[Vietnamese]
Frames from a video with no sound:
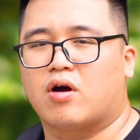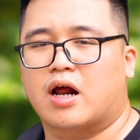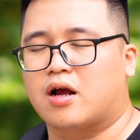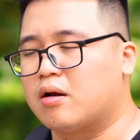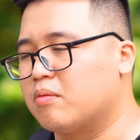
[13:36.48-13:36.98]
gọi
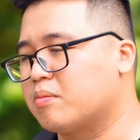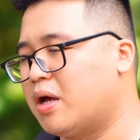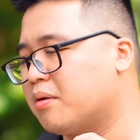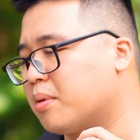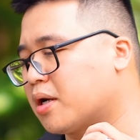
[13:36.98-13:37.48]
là bây
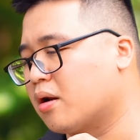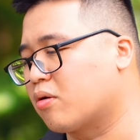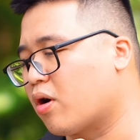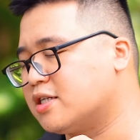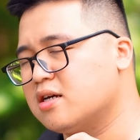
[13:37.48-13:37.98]
giờ mình cần
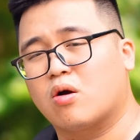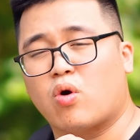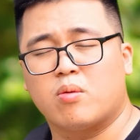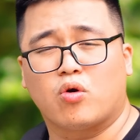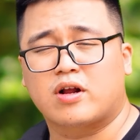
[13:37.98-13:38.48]
gọi là chất lượng
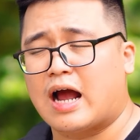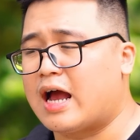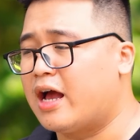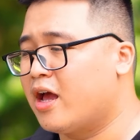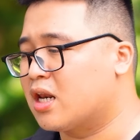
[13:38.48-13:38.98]
quay
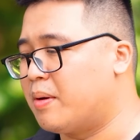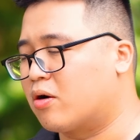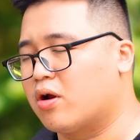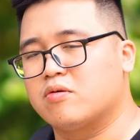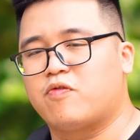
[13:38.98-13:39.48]
4K để mình
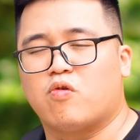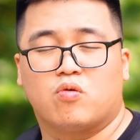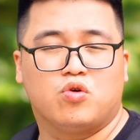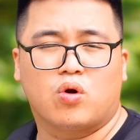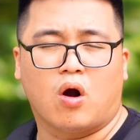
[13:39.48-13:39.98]
gọi là phục vụ
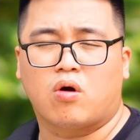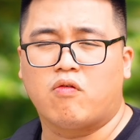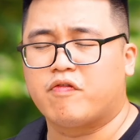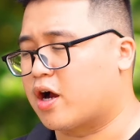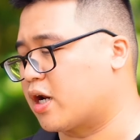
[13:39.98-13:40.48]
nhu cầu
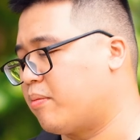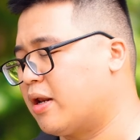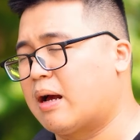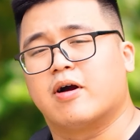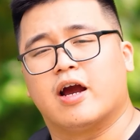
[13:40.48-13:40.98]
công việc này,
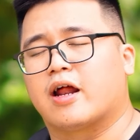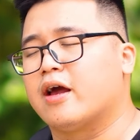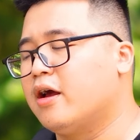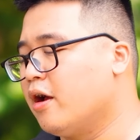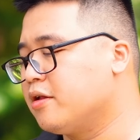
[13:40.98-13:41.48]
mình làm nghề này,
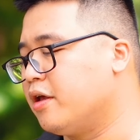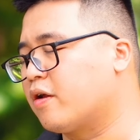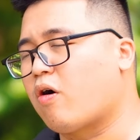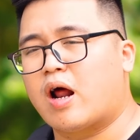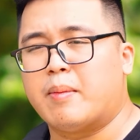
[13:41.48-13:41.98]
thì
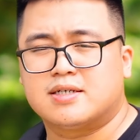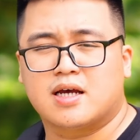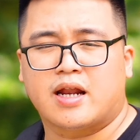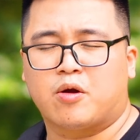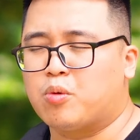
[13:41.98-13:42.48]
con
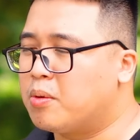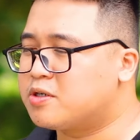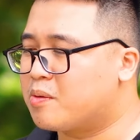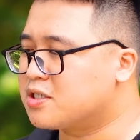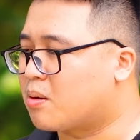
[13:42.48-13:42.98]
A7C này cũng là một
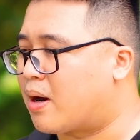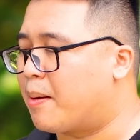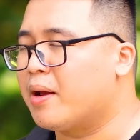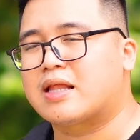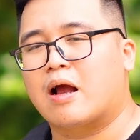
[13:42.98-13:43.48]
trong những dòng
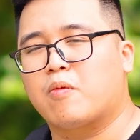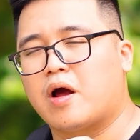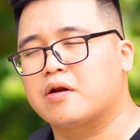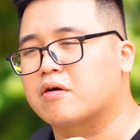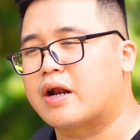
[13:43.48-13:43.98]
máy hiện tại cũng
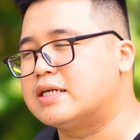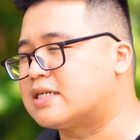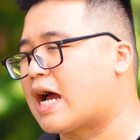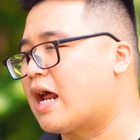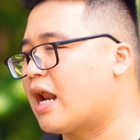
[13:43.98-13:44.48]
đang được đánh
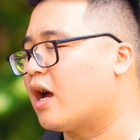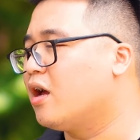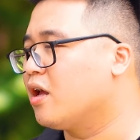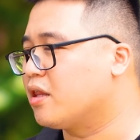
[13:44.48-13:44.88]
giá là